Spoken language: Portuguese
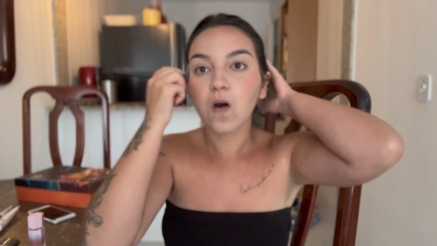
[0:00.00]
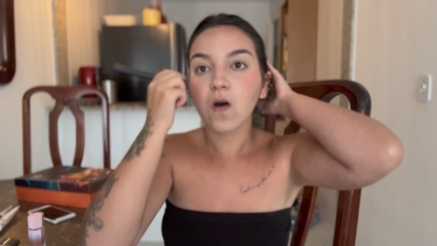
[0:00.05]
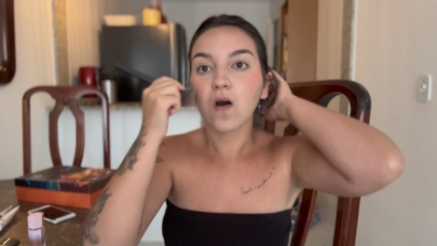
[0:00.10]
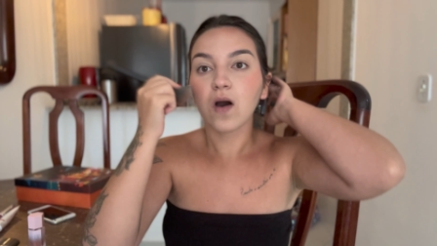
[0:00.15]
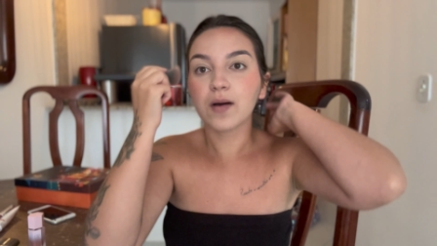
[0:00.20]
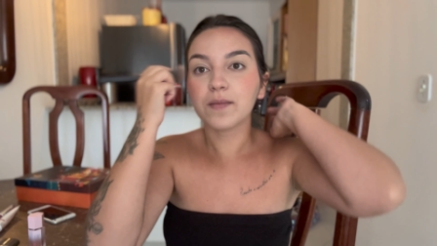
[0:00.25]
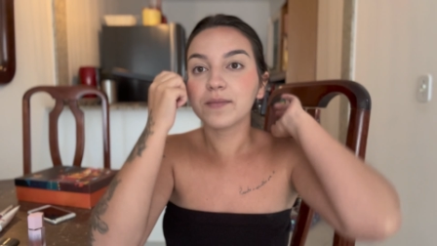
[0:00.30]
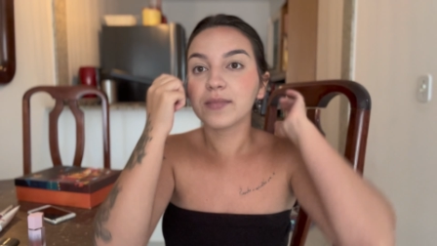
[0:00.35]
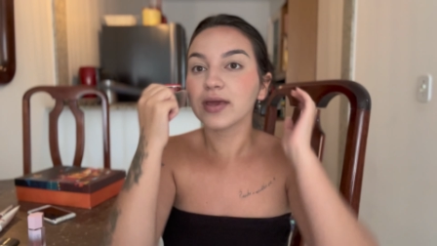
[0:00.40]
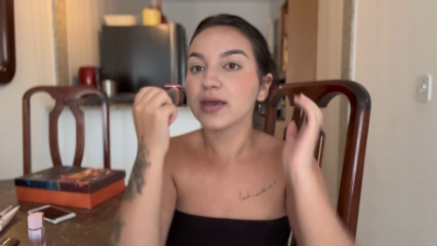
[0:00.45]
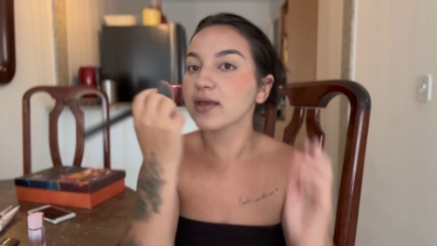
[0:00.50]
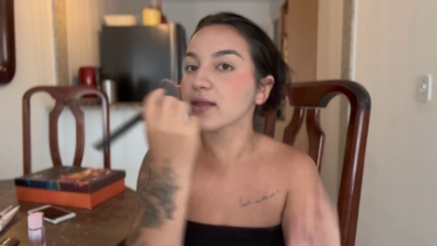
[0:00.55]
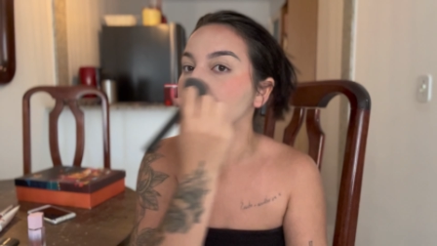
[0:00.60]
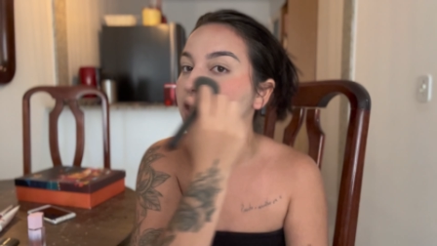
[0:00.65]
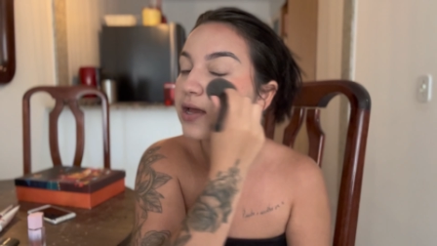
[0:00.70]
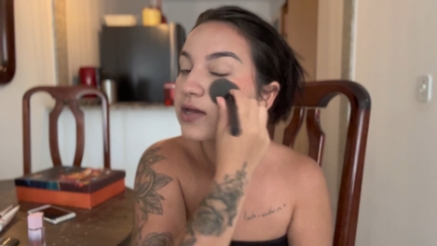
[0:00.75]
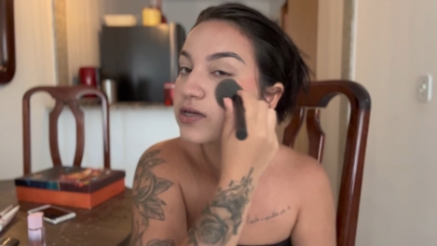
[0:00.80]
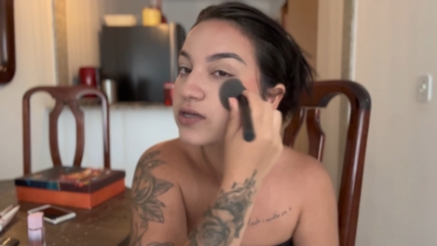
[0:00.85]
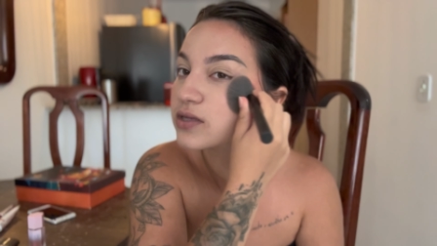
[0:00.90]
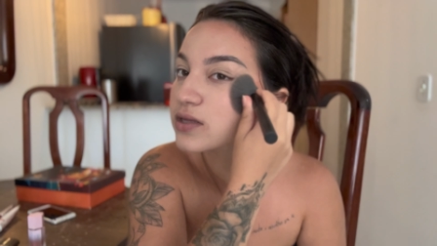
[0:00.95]
Ó, oh, meio que
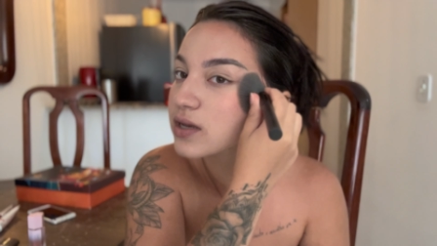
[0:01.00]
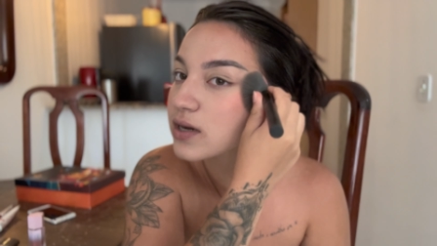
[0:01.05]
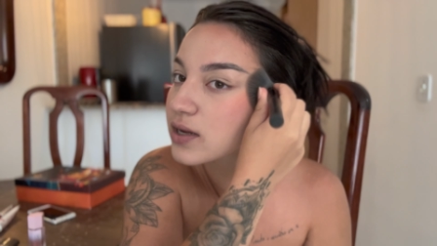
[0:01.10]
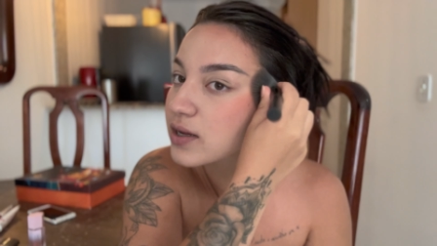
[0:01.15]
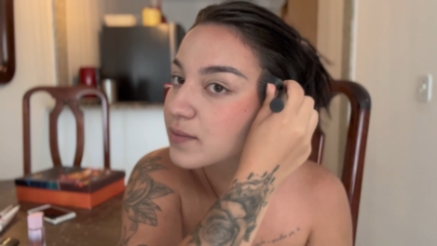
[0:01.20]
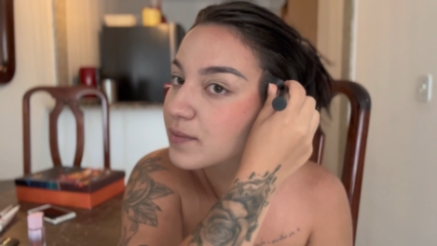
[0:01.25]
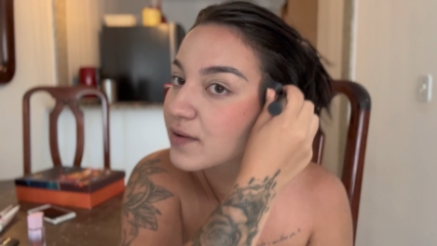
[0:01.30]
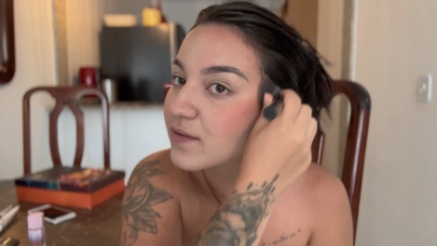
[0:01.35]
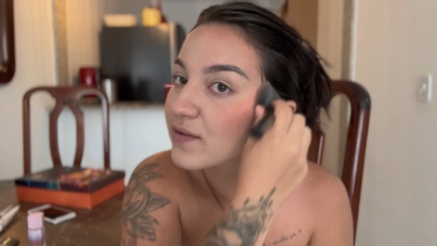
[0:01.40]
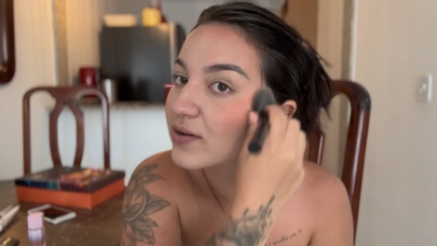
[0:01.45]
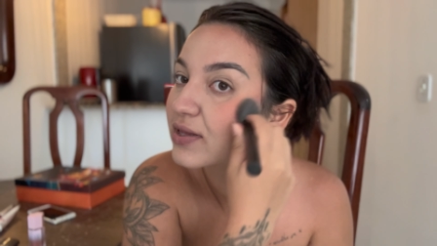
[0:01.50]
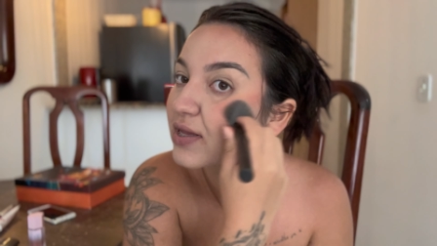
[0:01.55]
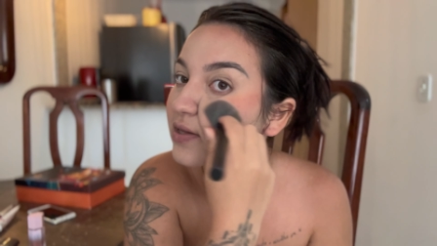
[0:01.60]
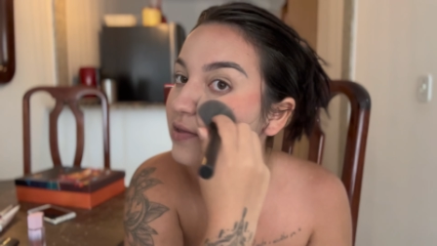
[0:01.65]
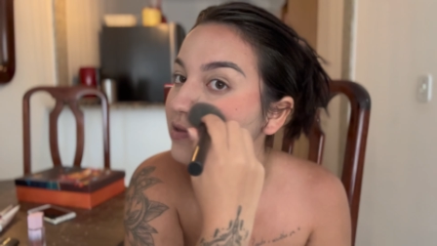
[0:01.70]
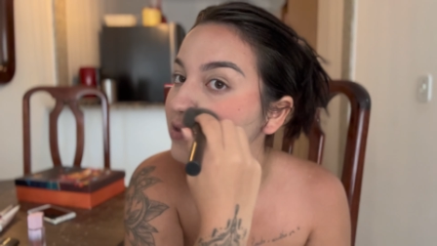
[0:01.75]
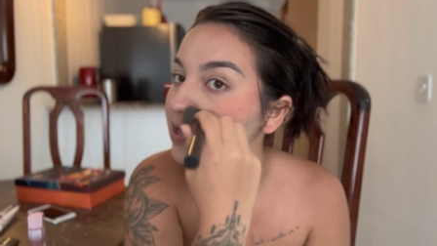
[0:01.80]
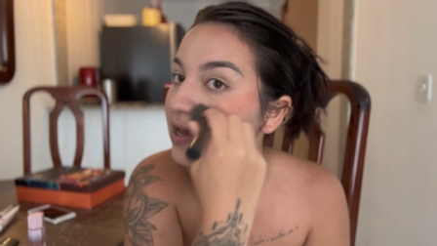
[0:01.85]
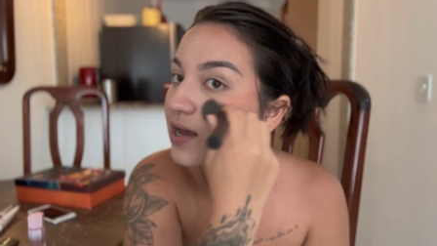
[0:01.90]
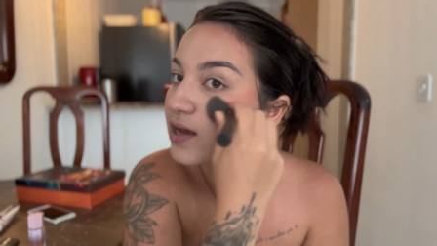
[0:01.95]
tá estranha, mas vai dar
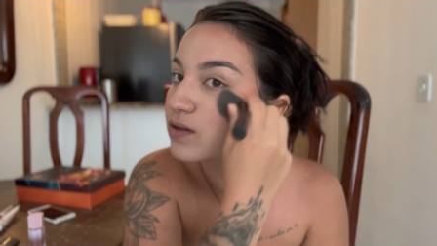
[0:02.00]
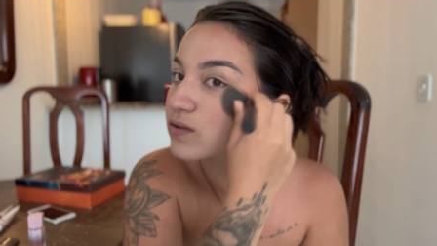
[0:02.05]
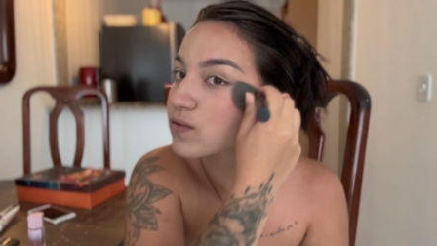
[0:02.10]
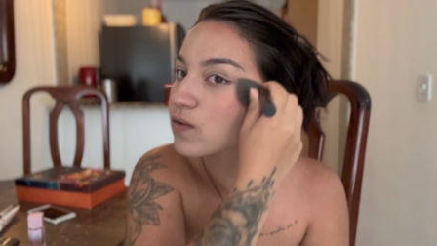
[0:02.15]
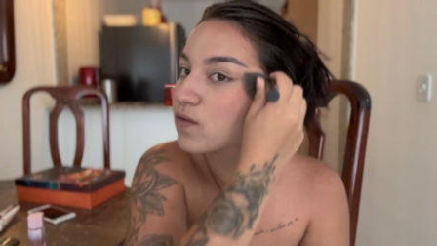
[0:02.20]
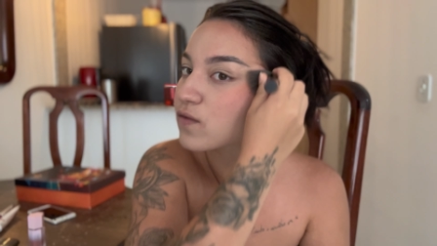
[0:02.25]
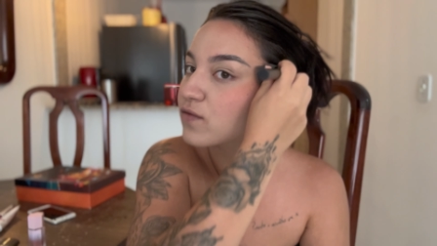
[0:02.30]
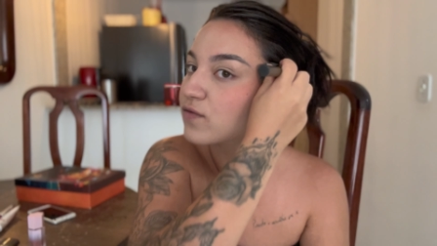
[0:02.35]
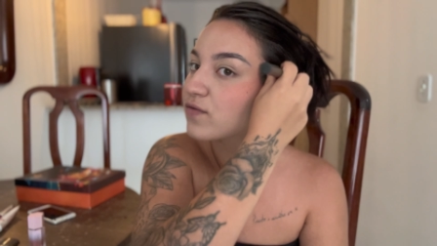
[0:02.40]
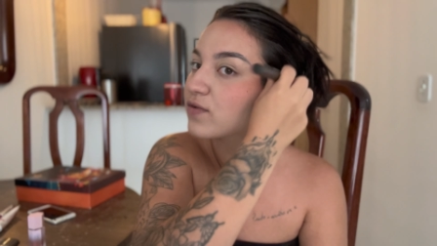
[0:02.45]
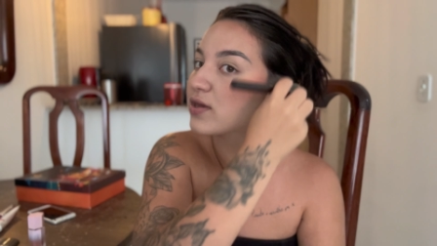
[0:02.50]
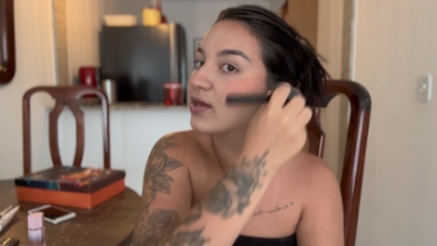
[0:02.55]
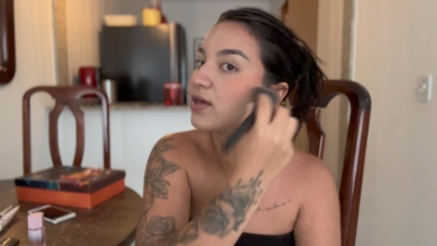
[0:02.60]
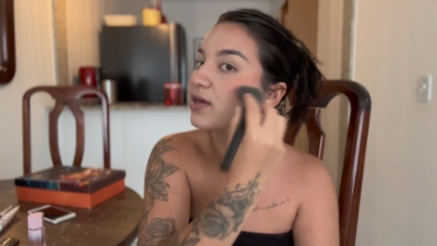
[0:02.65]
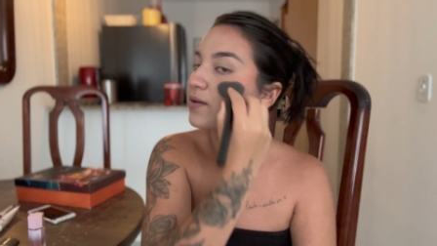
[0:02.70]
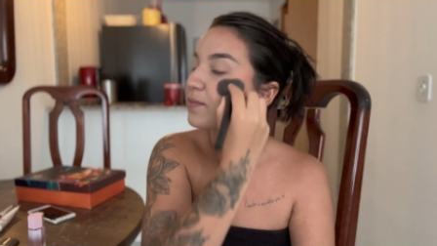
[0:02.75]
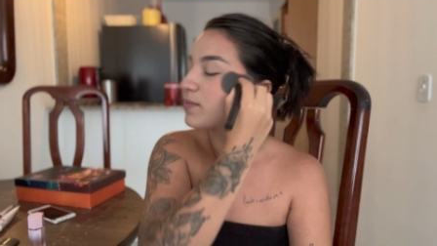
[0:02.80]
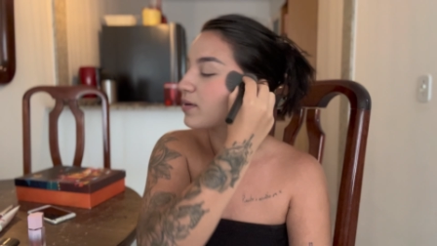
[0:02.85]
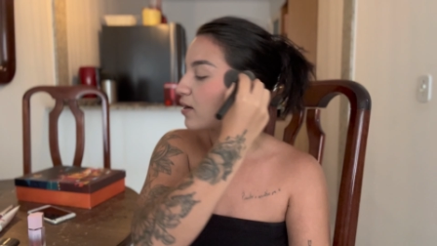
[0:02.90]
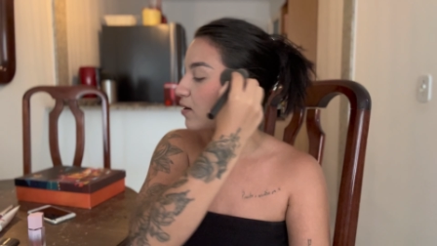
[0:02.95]
certo.
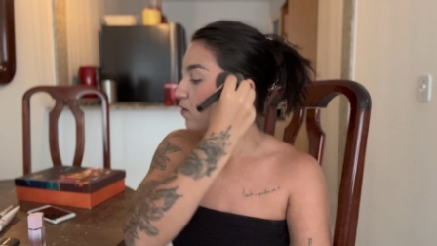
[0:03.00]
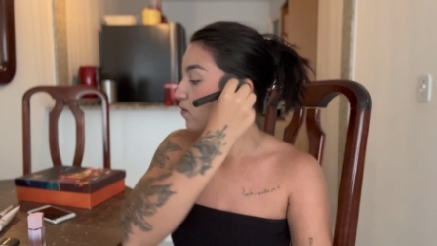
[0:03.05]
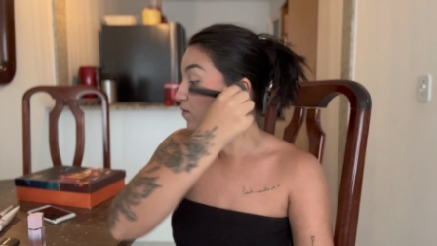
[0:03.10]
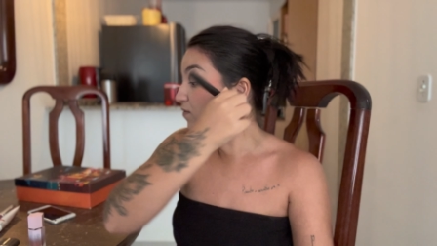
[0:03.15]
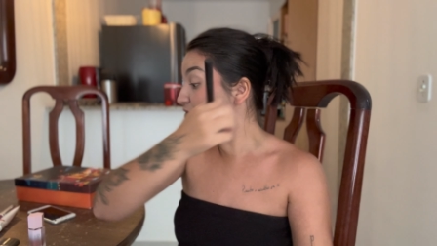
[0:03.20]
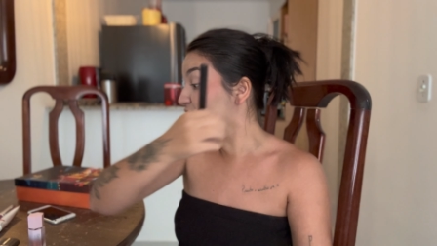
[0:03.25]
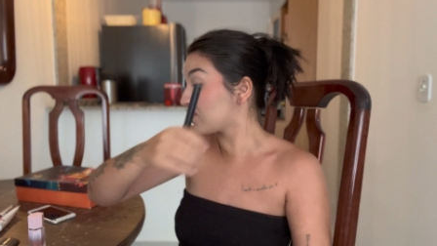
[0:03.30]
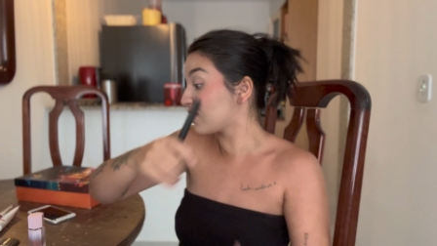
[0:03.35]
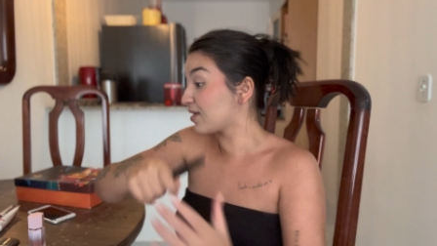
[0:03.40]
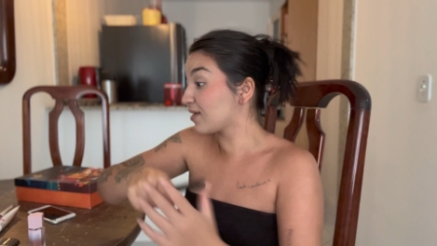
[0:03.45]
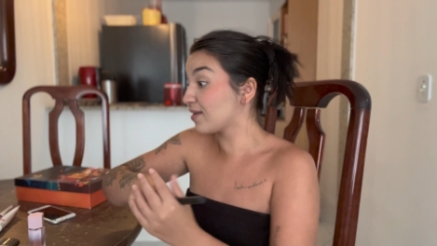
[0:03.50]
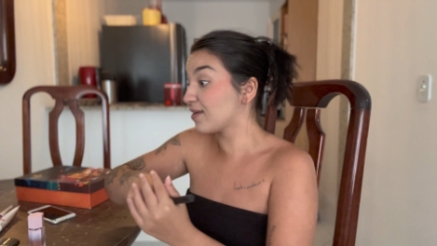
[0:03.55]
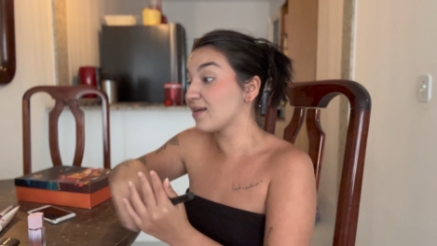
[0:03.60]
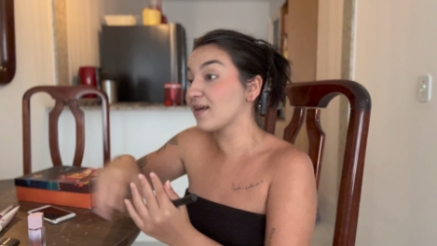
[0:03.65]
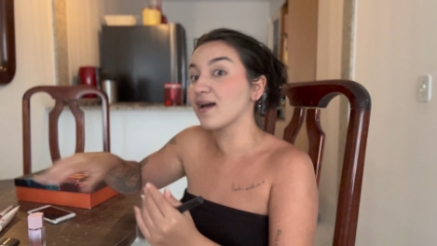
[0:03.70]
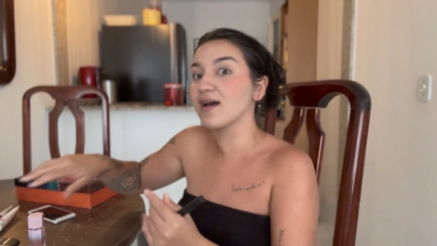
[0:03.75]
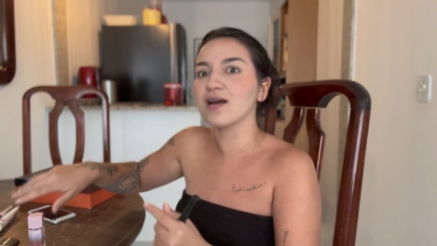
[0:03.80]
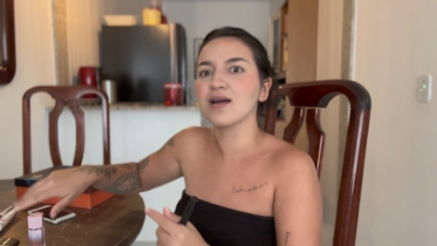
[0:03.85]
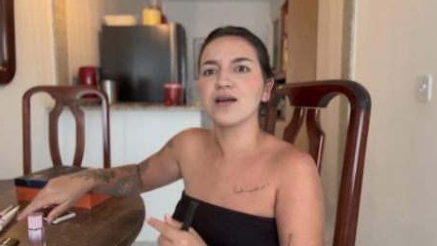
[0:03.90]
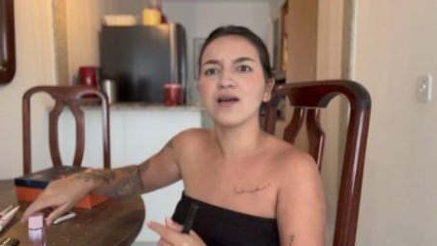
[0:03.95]
Confirma,
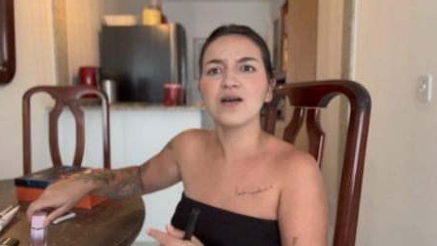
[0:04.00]
confia.